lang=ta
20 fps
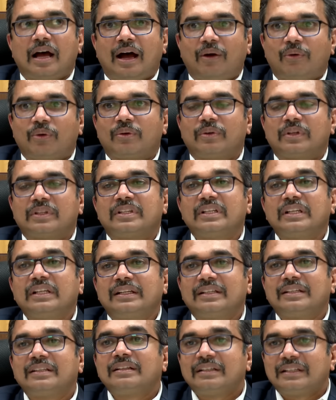அவங்க வந்து
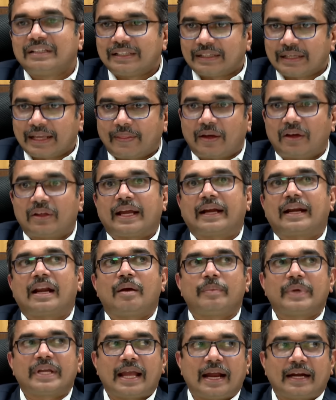ஏதாவது
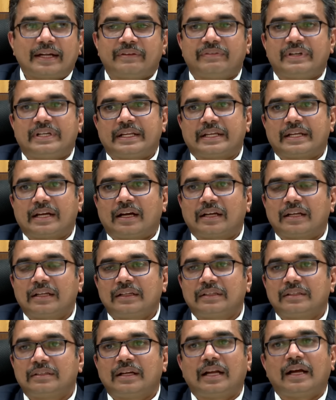எக்கனாமிக் ஆக்டிவிட்டிக்காக
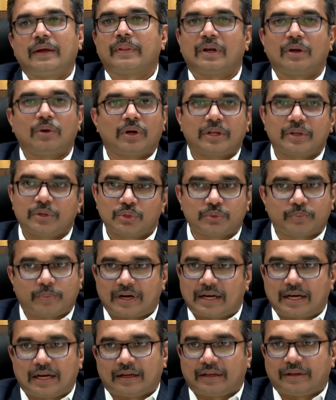அந்த லோனை யூஸ்
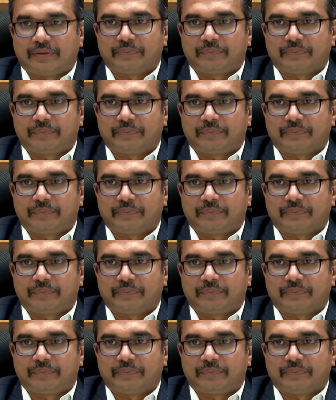பண்ணுறாங்க